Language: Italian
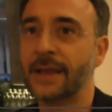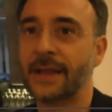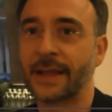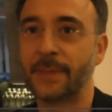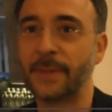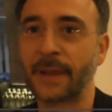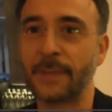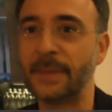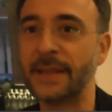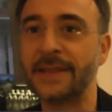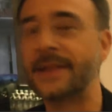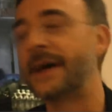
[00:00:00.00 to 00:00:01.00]
la
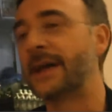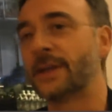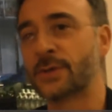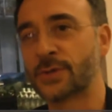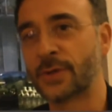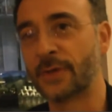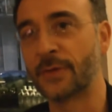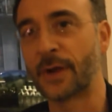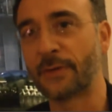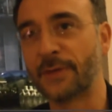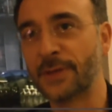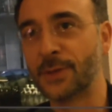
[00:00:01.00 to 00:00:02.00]
reperibilità, il nostro
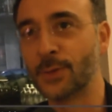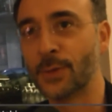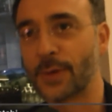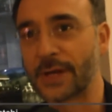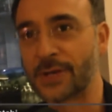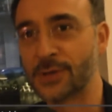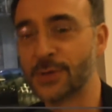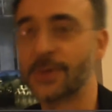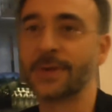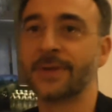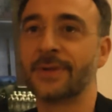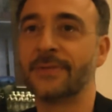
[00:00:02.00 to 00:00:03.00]
lavorare 22 ore al
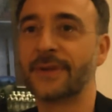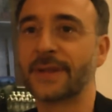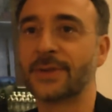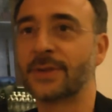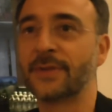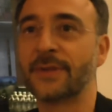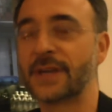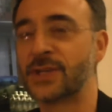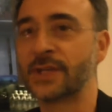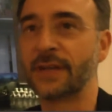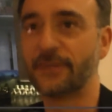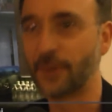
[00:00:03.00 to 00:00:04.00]
giorno, il fatto di
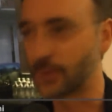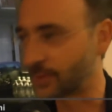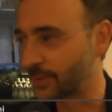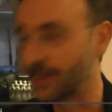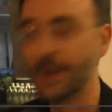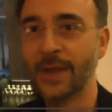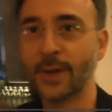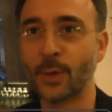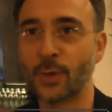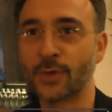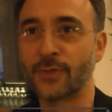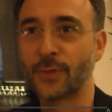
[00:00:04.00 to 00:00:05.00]
farci le foto
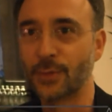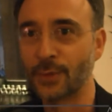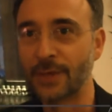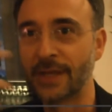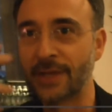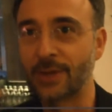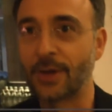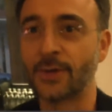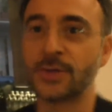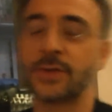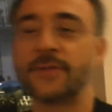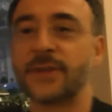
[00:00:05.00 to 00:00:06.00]
con lo sfondo dietro
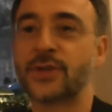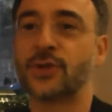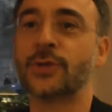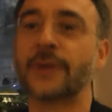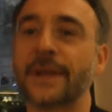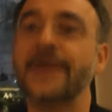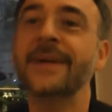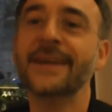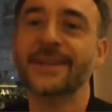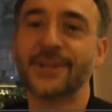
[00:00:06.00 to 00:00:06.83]
al nostro faccione,